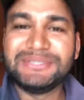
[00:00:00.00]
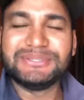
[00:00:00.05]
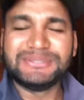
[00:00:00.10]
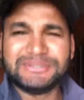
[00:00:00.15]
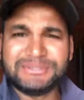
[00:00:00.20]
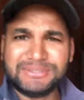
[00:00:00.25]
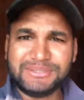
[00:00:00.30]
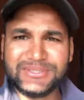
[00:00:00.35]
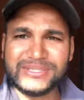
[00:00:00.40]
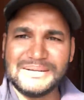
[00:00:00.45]

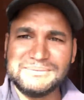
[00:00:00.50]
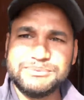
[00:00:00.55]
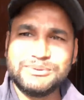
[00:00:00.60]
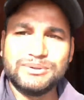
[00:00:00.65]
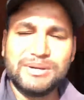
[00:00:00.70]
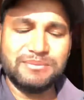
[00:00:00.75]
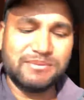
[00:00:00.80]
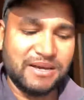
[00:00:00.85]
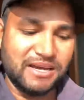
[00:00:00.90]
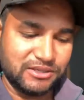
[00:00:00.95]
और हम
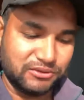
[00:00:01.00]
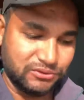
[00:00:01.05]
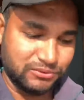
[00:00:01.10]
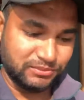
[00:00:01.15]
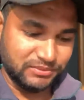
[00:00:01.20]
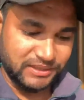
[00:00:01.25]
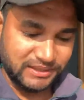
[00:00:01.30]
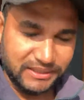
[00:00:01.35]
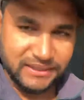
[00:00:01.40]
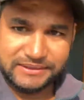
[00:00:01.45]
थोड़ा बाहर
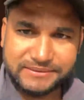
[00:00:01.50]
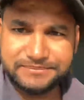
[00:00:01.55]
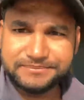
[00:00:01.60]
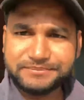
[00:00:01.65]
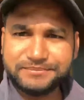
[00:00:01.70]
घूमते हैं